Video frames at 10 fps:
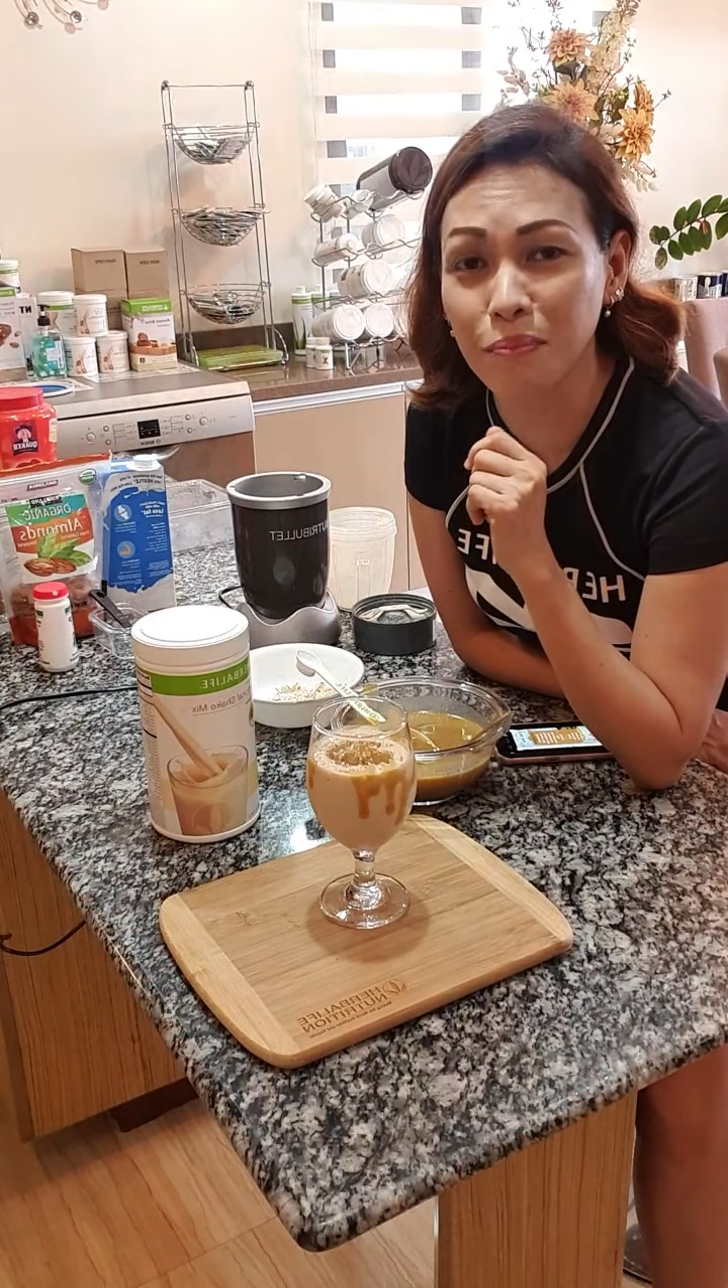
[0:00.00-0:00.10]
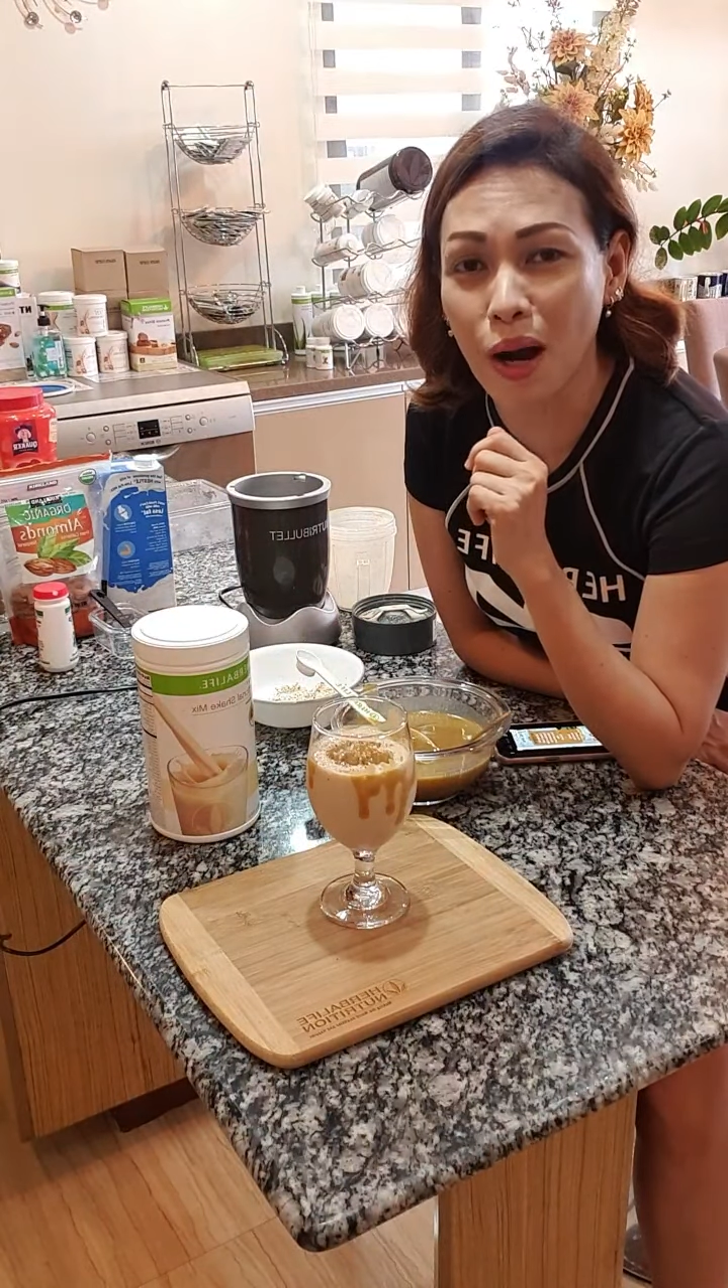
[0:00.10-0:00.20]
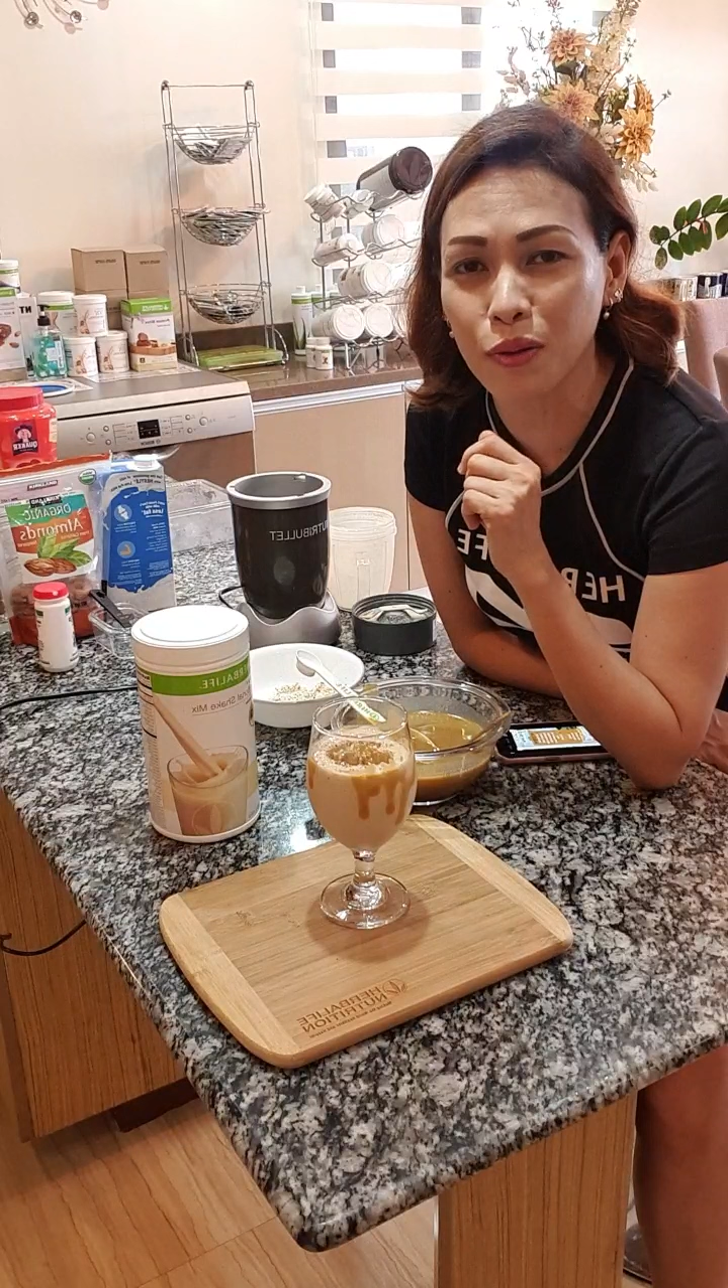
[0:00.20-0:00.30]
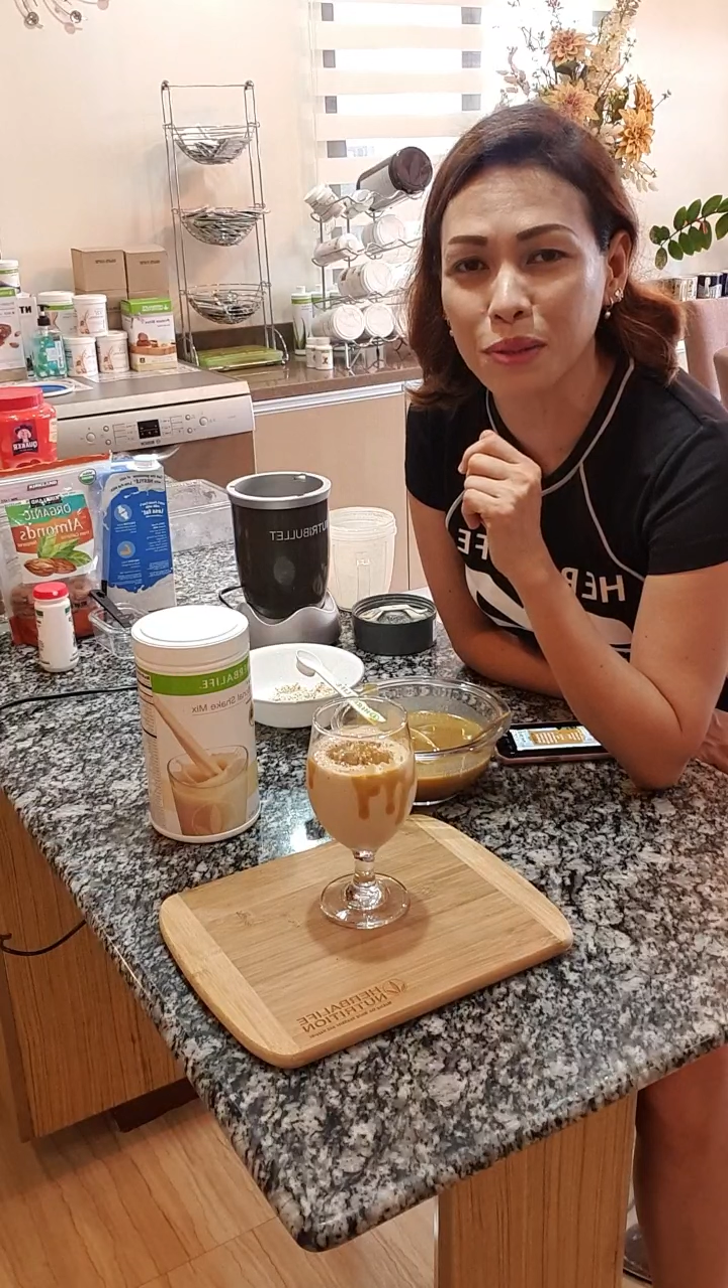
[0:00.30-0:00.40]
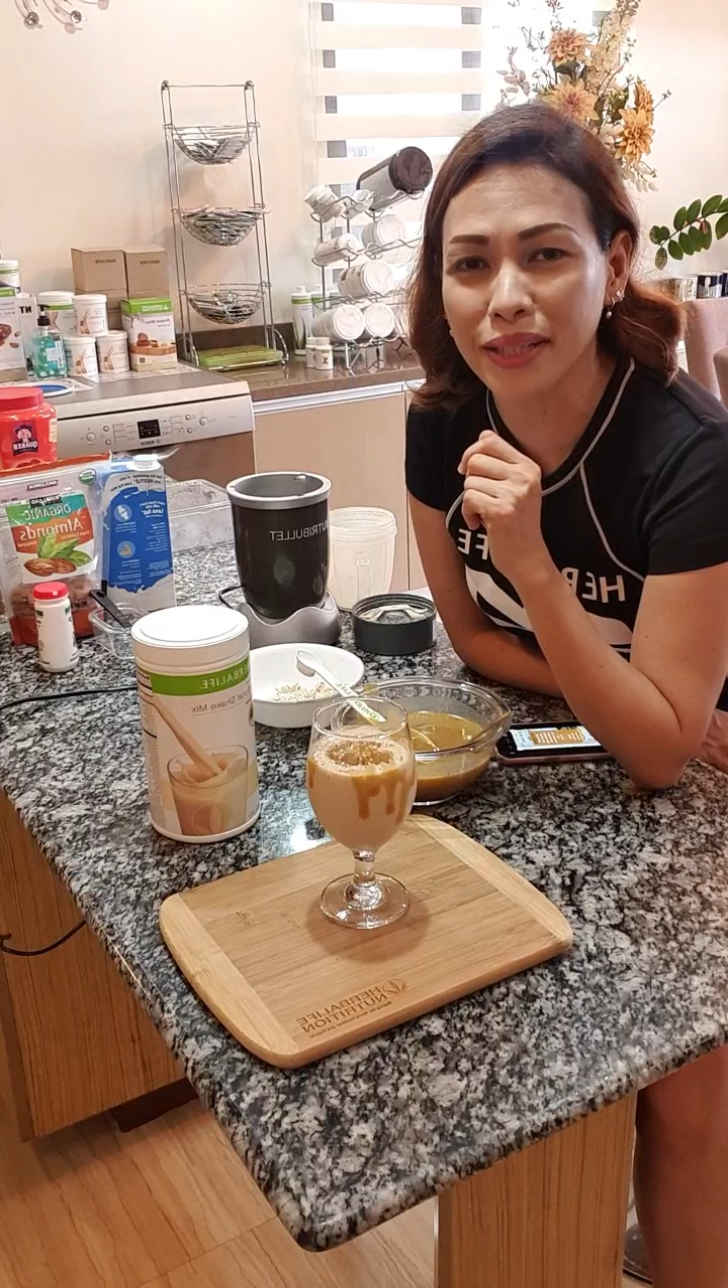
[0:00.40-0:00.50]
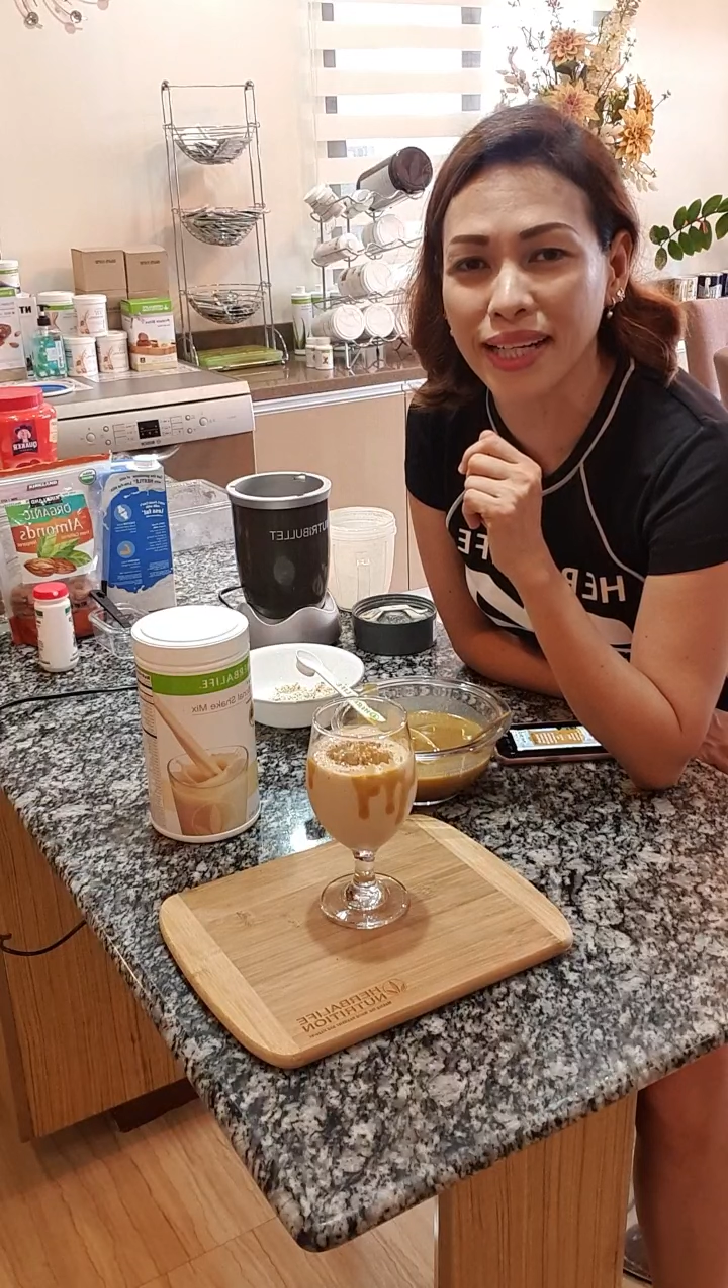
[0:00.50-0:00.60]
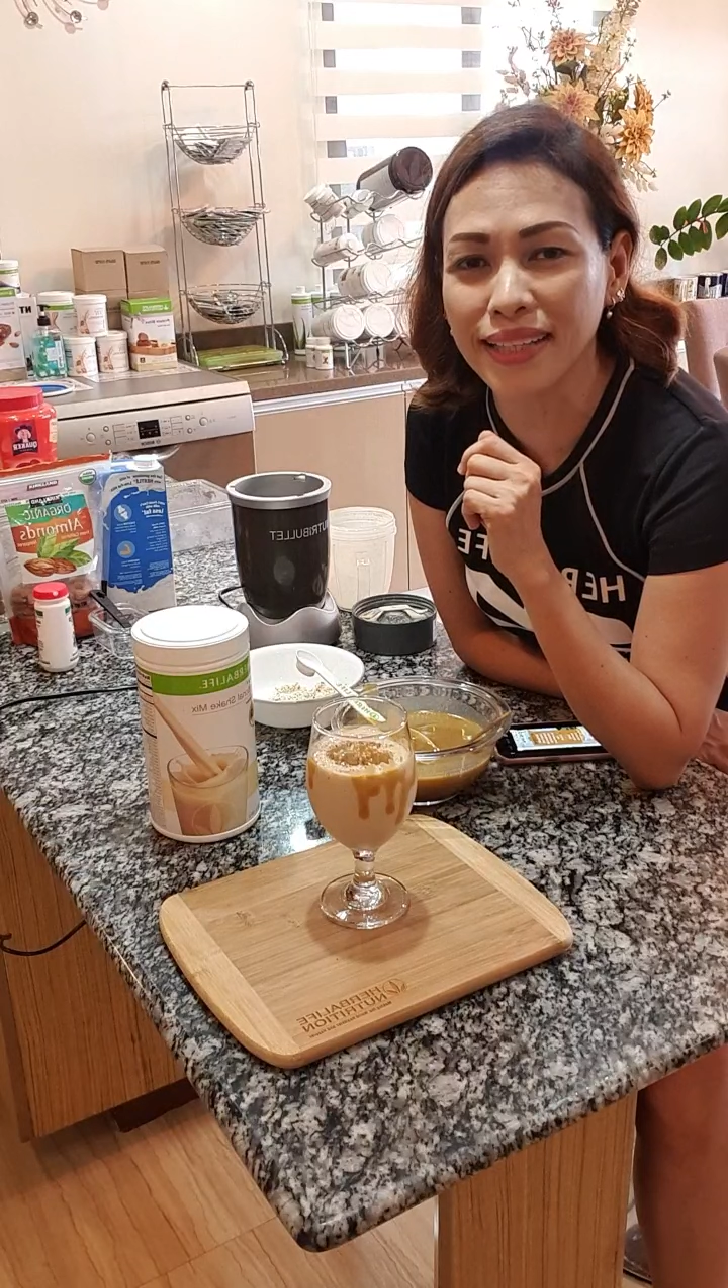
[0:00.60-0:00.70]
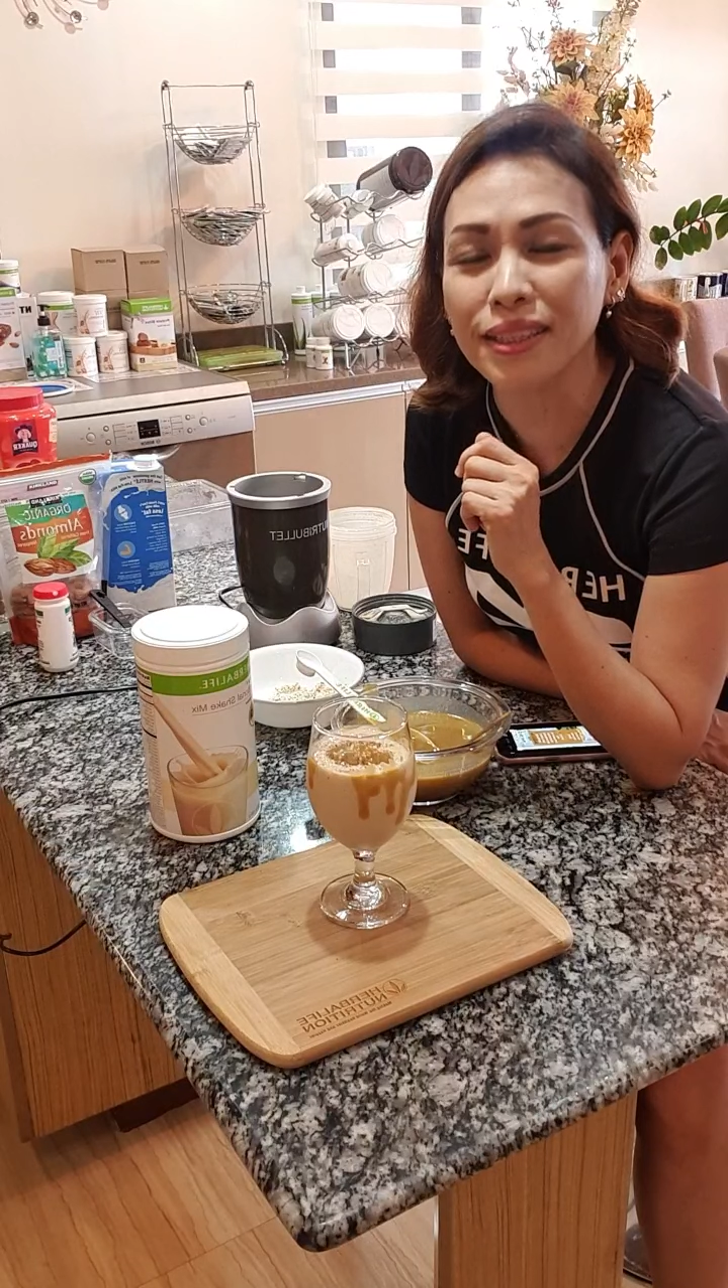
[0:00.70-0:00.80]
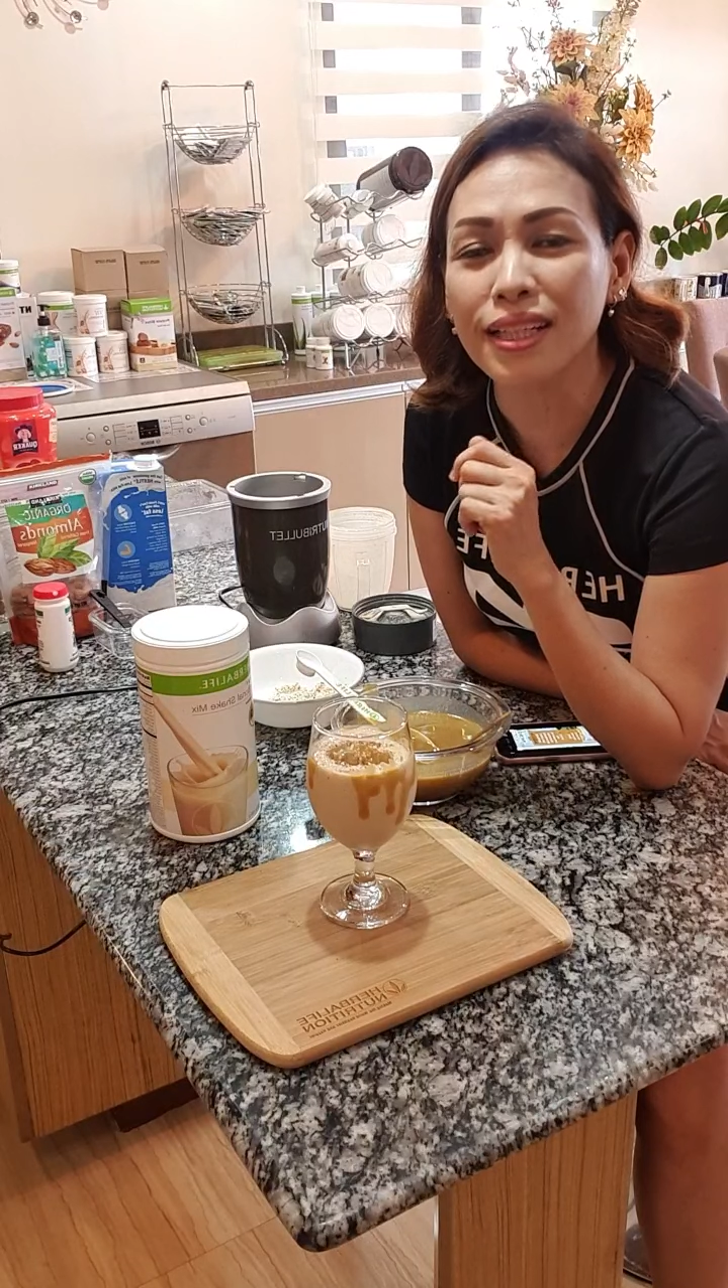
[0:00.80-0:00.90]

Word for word: Bowerman.